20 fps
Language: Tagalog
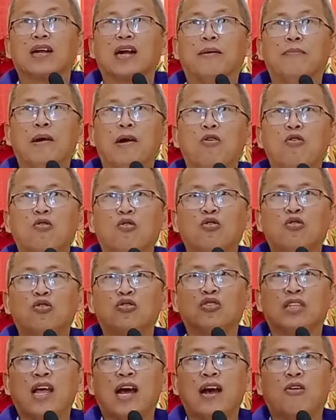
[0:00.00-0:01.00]
kamao
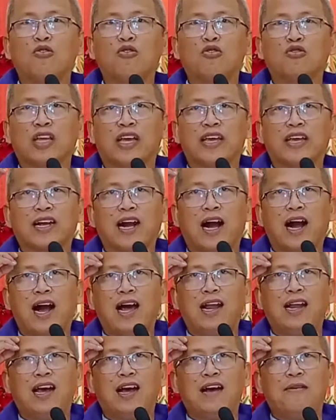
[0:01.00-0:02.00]
kunot na kuno tay
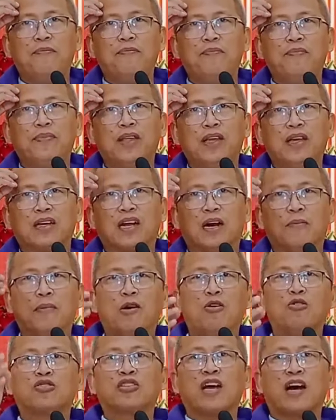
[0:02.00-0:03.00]
kaalam
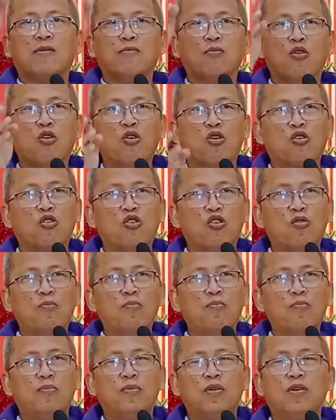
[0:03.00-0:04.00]
kamaotang muhukom